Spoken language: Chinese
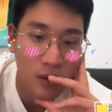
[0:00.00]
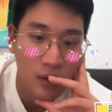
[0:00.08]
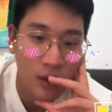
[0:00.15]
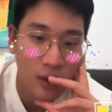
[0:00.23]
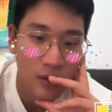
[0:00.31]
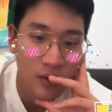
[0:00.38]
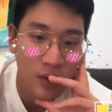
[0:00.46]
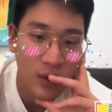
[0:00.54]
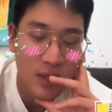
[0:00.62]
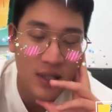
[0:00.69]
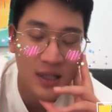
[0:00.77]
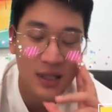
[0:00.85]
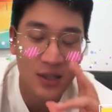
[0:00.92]
然后我还
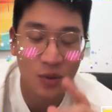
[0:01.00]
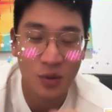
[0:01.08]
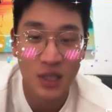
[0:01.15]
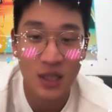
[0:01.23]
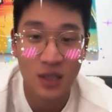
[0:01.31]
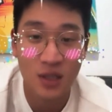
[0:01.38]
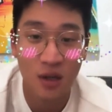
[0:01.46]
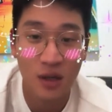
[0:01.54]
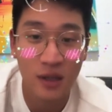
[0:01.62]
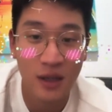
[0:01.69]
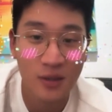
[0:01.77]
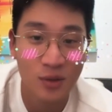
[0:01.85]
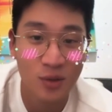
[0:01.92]
记得那时候我健身教
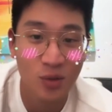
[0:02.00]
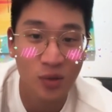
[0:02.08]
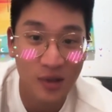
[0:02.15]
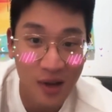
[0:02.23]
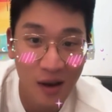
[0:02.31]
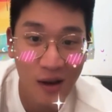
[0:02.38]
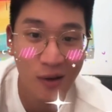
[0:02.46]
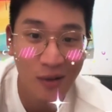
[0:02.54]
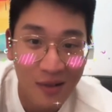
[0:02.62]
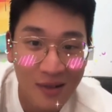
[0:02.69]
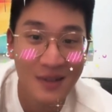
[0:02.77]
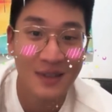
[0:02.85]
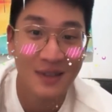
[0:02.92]
练他就说哟。
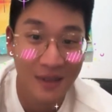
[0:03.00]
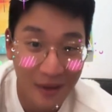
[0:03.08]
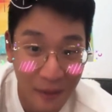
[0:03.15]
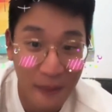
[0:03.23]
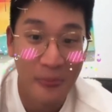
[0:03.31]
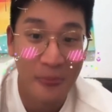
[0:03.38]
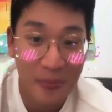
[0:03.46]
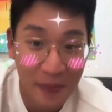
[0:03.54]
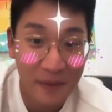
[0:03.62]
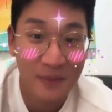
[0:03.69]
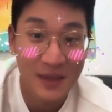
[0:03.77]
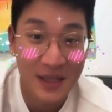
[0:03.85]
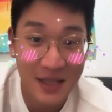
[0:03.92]

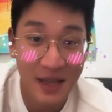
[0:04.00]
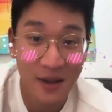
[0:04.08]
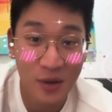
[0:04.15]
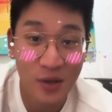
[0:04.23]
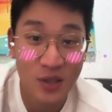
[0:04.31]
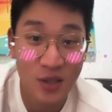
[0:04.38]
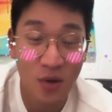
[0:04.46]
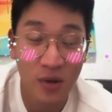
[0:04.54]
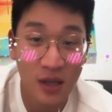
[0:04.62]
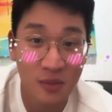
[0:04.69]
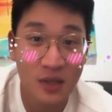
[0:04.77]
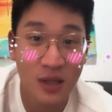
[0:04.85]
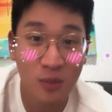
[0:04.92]
这点音率 is going
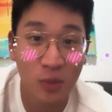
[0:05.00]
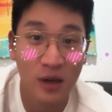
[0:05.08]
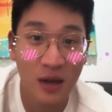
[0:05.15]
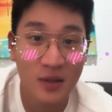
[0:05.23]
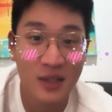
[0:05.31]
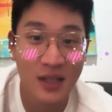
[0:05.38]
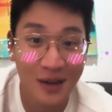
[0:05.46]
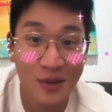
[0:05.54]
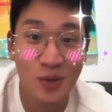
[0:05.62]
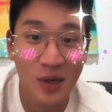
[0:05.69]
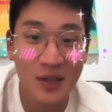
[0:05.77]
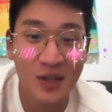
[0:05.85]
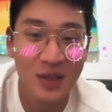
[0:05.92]
up somewhere，然后我哦，
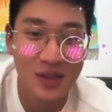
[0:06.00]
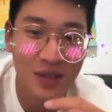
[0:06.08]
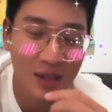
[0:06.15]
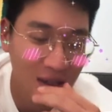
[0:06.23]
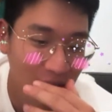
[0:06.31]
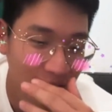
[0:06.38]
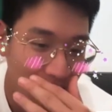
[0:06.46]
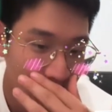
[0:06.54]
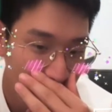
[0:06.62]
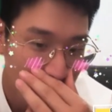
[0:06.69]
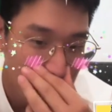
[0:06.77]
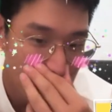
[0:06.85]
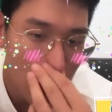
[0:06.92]
对啊，对啊，对啊，
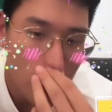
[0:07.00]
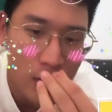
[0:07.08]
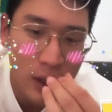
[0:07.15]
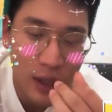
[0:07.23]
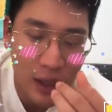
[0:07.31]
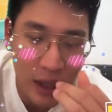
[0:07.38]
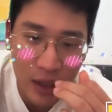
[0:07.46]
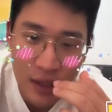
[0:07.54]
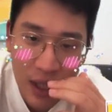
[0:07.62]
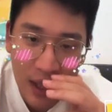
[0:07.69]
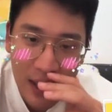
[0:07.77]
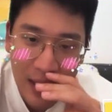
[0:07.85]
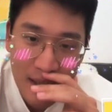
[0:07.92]
然后隔
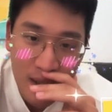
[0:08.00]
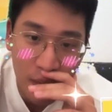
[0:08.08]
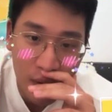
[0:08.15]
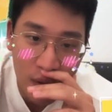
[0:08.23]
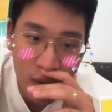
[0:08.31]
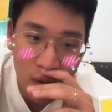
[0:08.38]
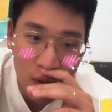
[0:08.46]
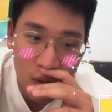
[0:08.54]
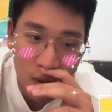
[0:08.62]
天还是什么呢？